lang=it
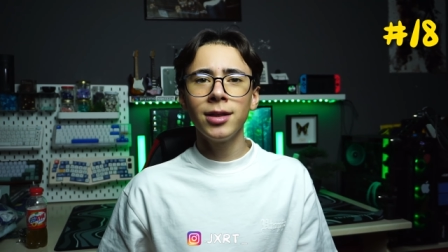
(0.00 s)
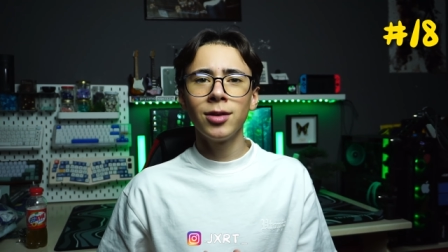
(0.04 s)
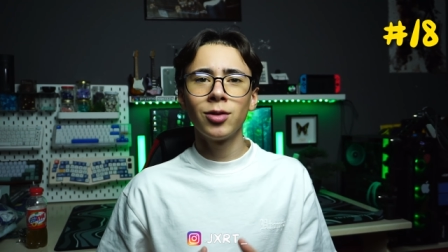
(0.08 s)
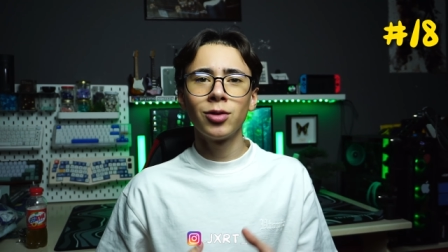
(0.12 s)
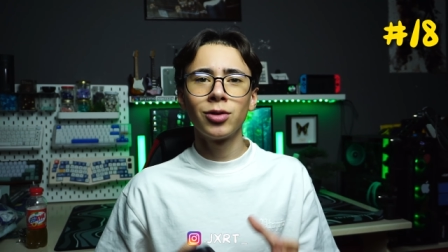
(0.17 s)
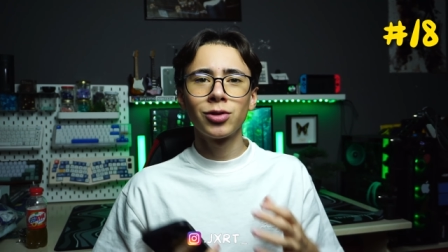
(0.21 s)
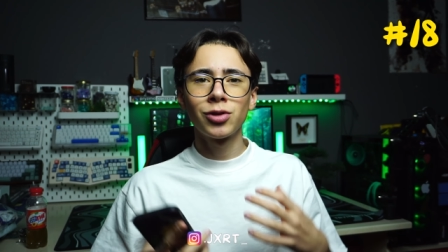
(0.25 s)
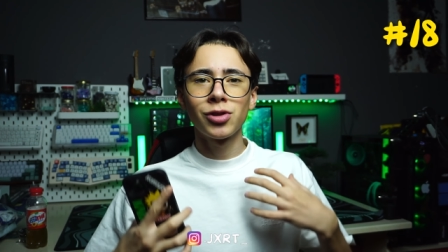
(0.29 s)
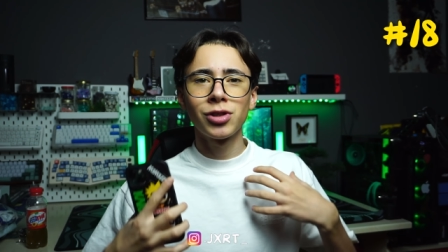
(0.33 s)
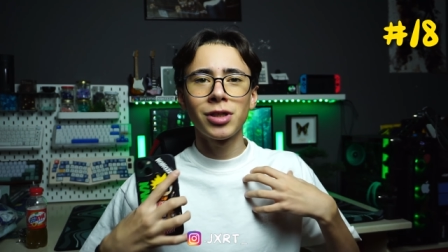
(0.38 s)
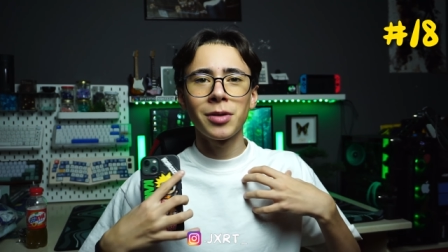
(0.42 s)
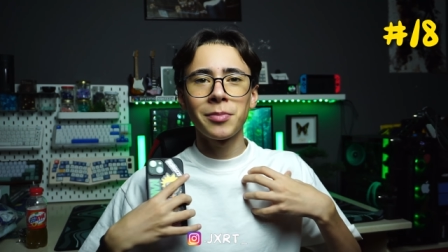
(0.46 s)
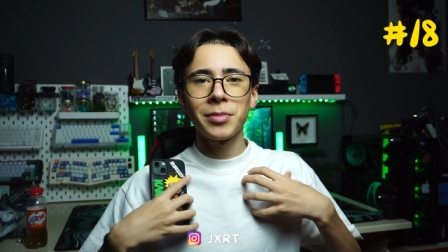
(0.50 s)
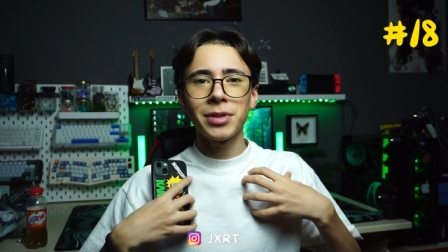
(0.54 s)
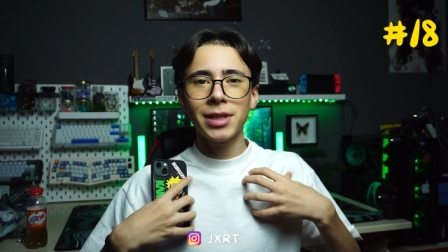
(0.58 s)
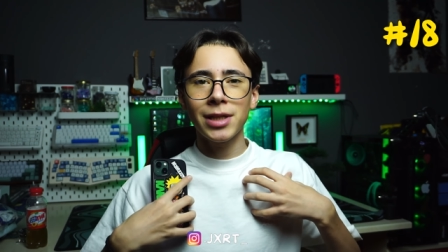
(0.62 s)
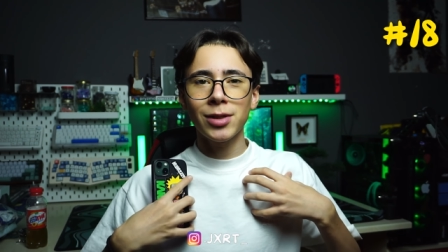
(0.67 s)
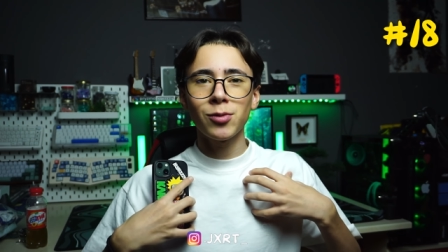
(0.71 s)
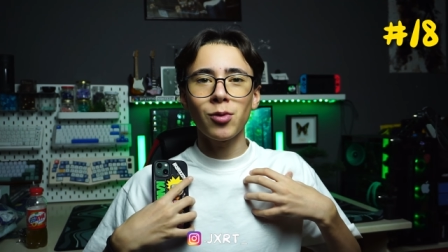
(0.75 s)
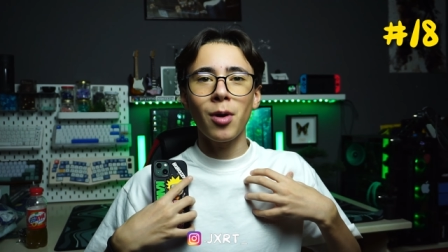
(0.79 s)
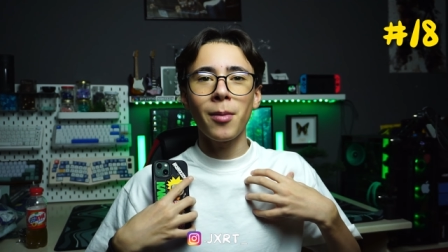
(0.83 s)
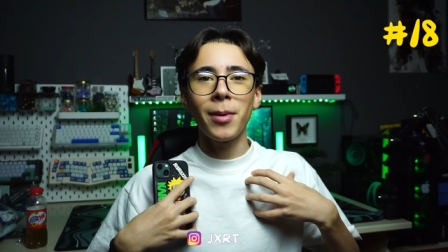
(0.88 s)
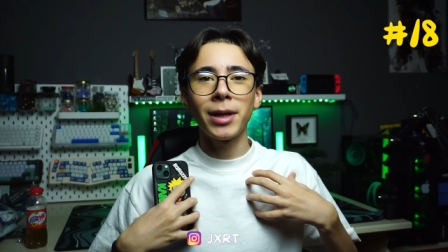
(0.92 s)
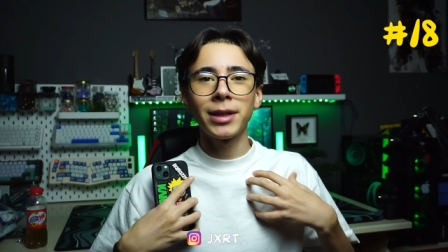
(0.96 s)
io sono sempre
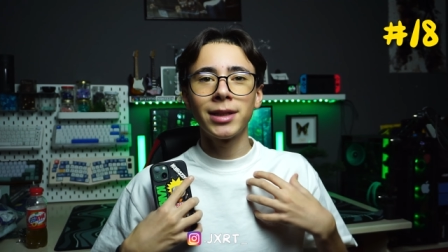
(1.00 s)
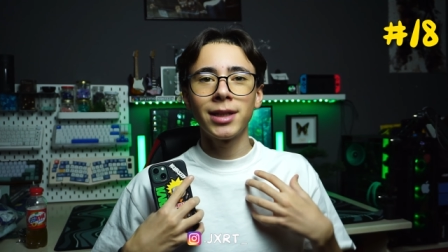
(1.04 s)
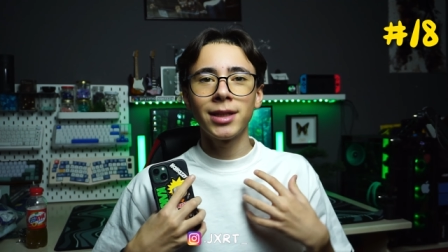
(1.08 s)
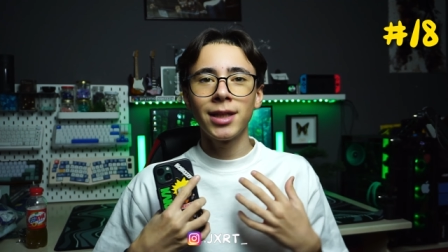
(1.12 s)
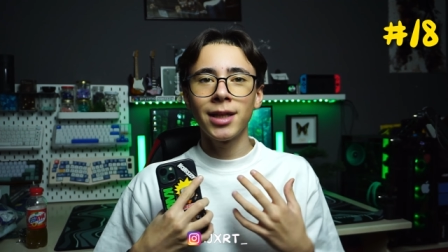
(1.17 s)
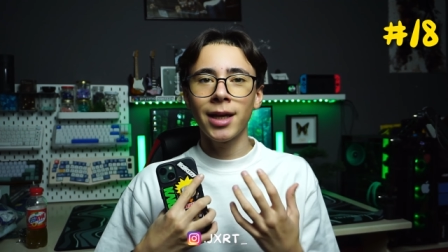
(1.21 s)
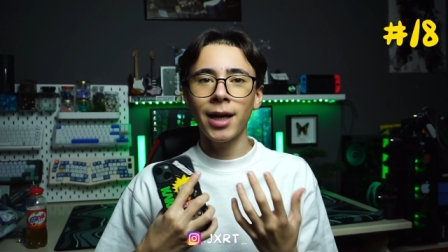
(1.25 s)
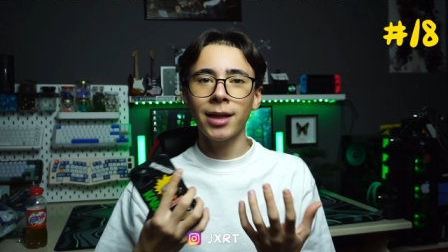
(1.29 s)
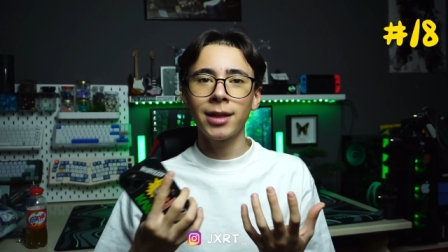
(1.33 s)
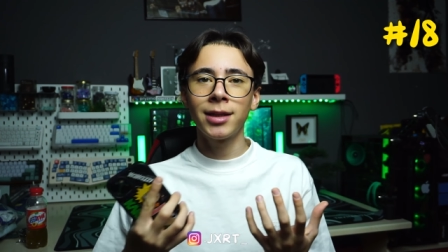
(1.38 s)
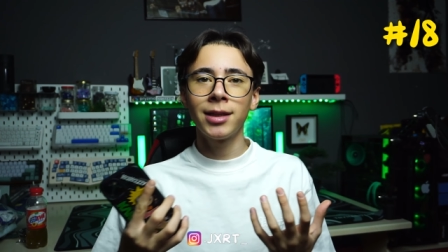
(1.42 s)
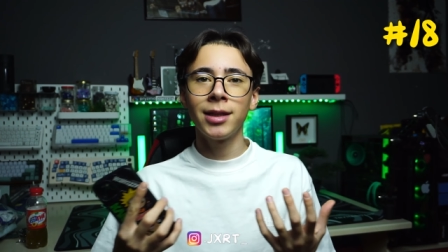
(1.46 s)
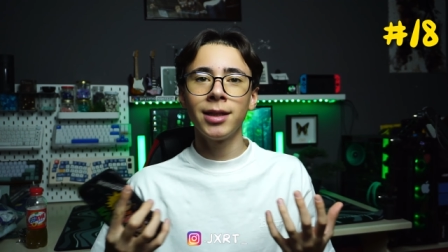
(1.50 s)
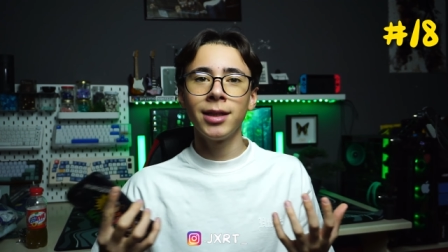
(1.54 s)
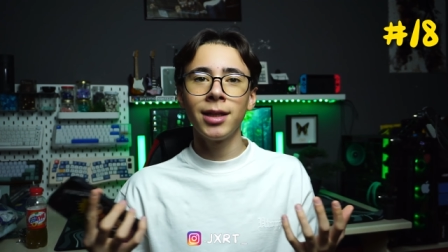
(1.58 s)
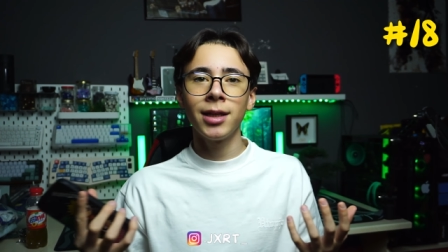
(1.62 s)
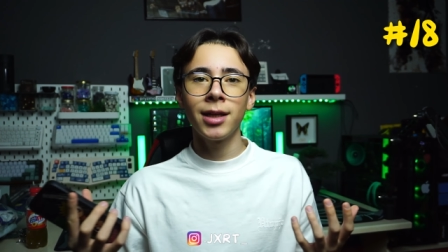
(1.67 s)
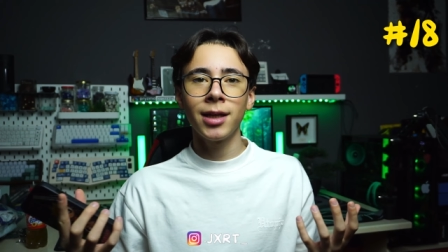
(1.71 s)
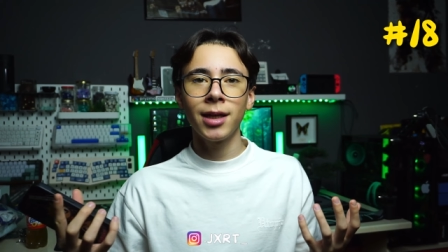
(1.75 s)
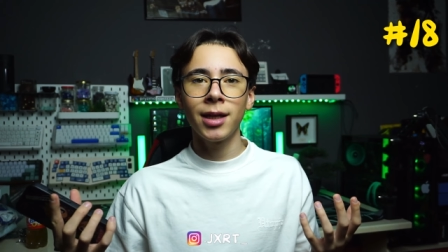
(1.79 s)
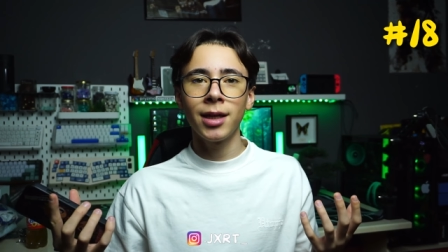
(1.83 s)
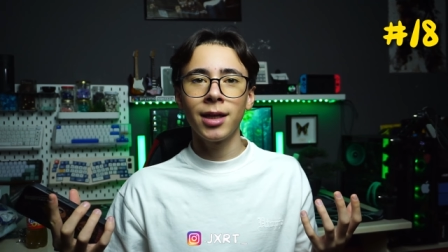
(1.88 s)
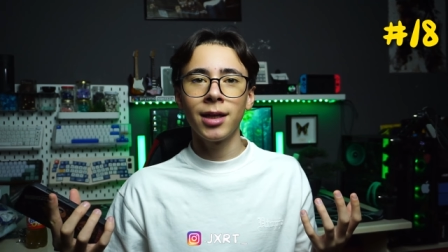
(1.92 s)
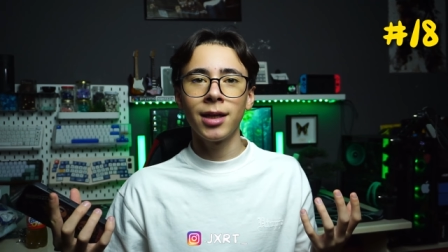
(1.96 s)
stato un amante dei
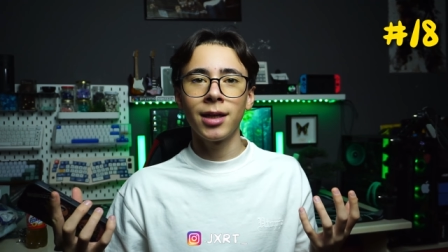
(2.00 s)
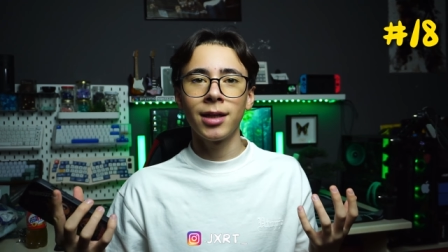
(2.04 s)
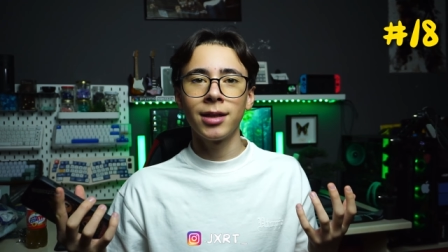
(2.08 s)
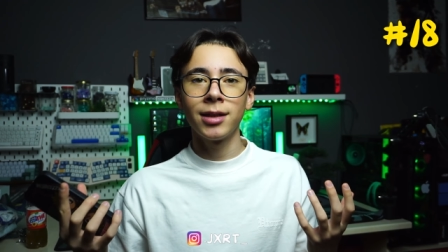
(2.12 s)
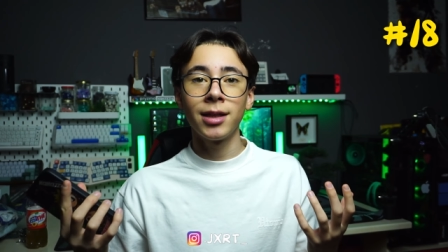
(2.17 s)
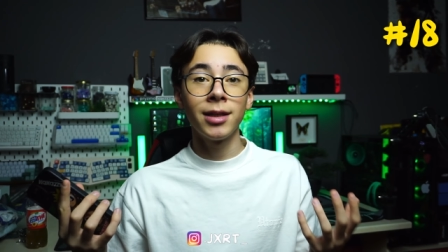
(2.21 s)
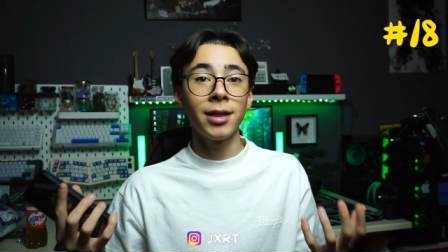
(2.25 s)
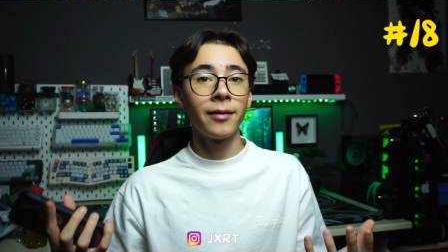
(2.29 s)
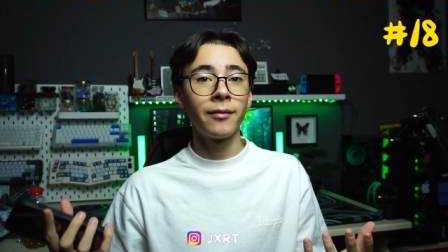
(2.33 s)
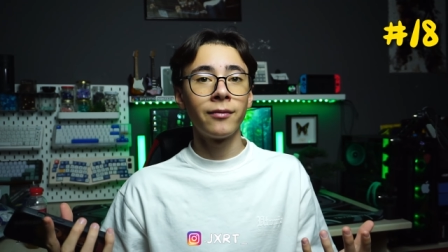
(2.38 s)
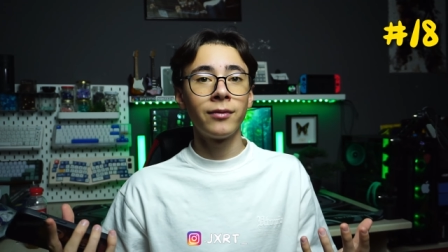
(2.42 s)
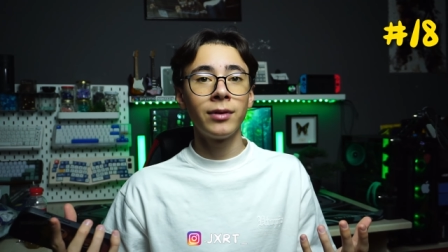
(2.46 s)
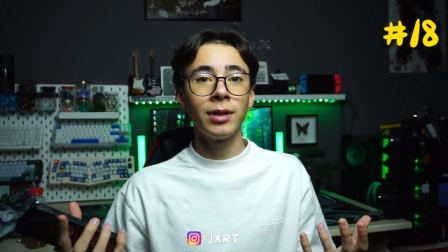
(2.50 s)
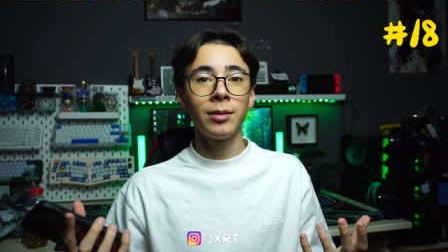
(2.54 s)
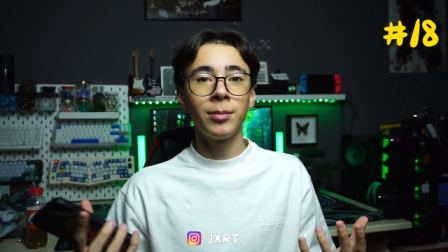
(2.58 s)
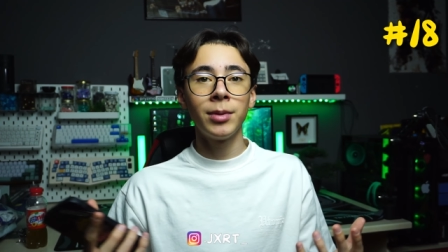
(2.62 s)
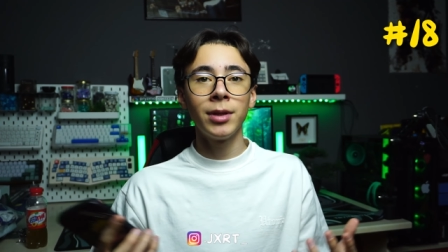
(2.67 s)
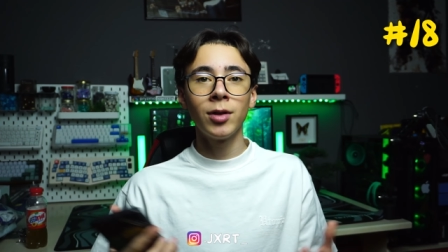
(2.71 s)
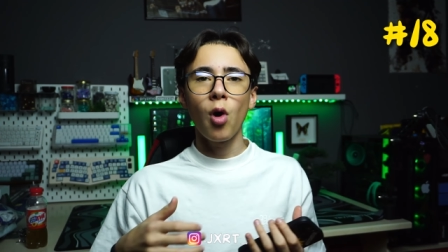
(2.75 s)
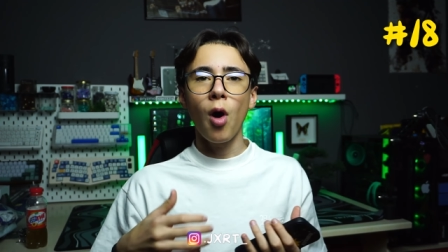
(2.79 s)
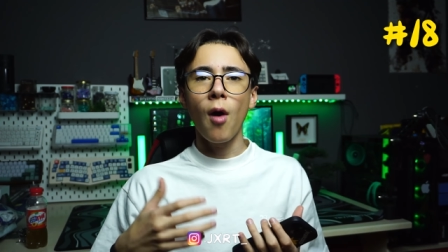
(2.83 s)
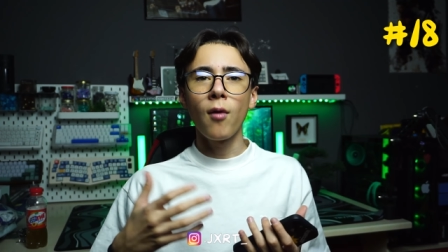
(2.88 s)
rettili e degli anfibi.